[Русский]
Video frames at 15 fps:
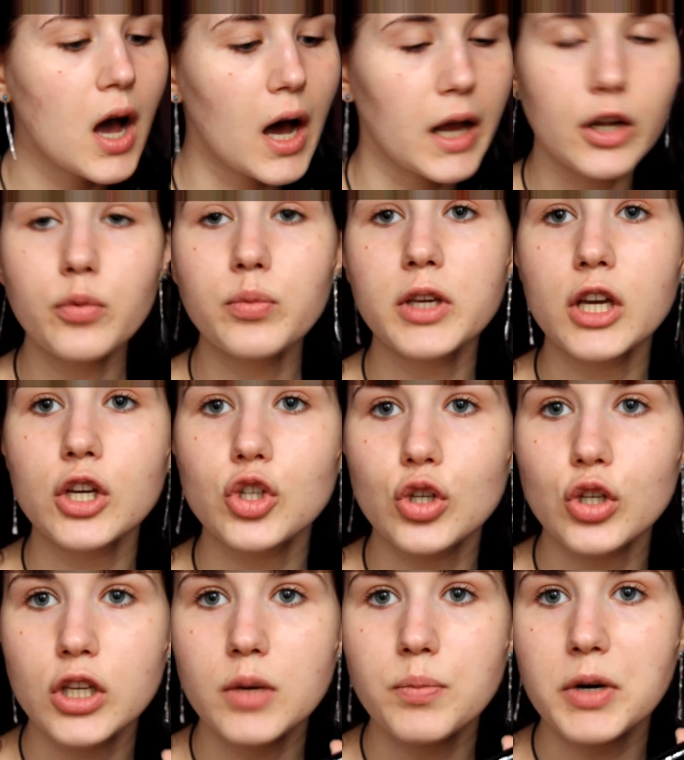Она у меня
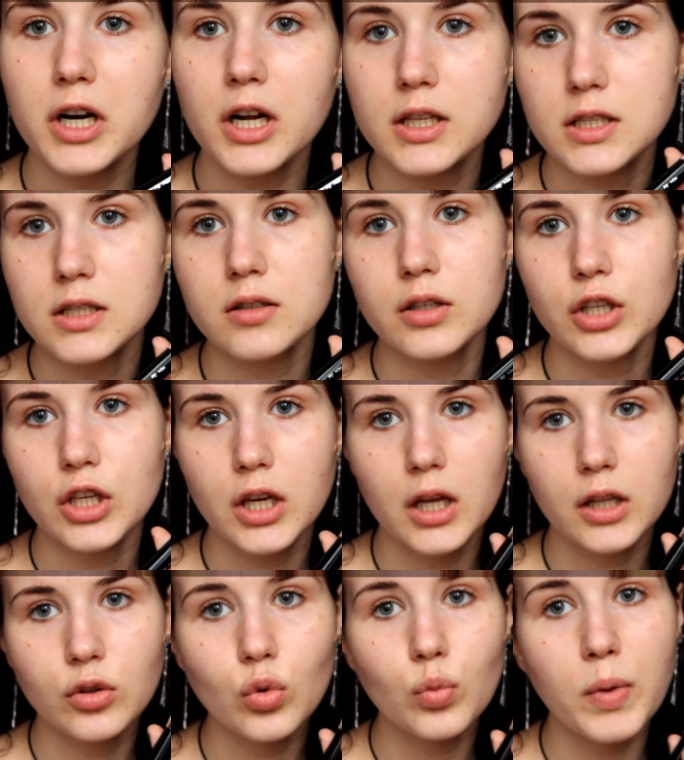еще не проходила ни
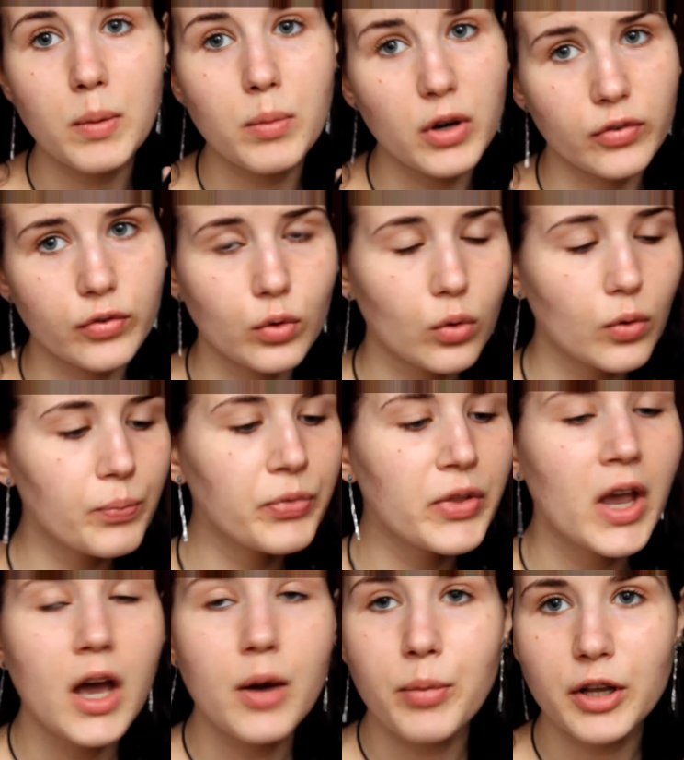одну помывку,
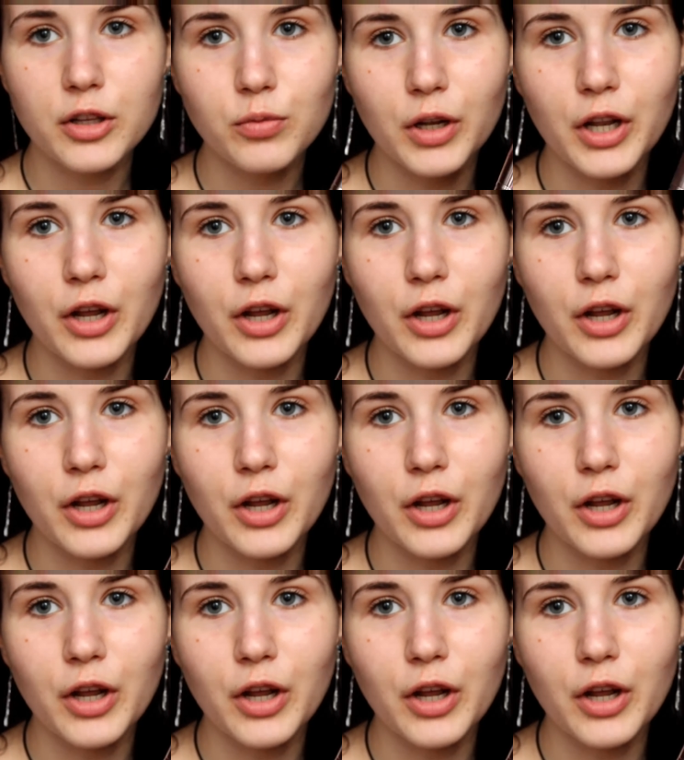поэтому